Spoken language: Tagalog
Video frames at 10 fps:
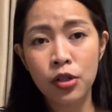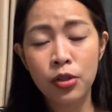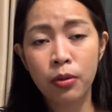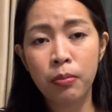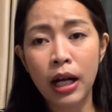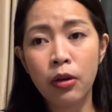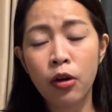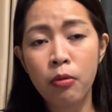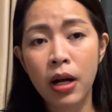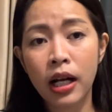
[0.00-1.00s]
So bago
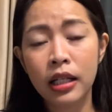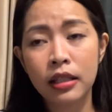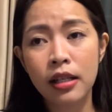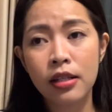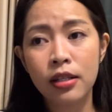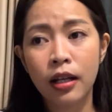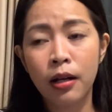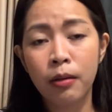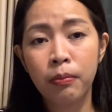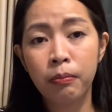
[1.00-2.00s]
ako makarating
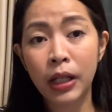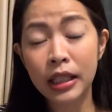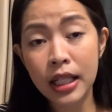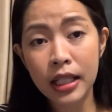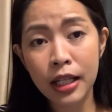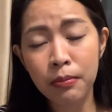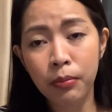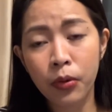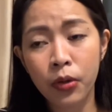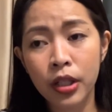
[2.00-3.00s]
sa
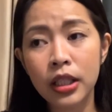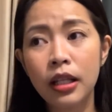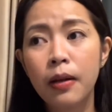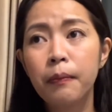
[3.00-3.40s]
Katiklan Port,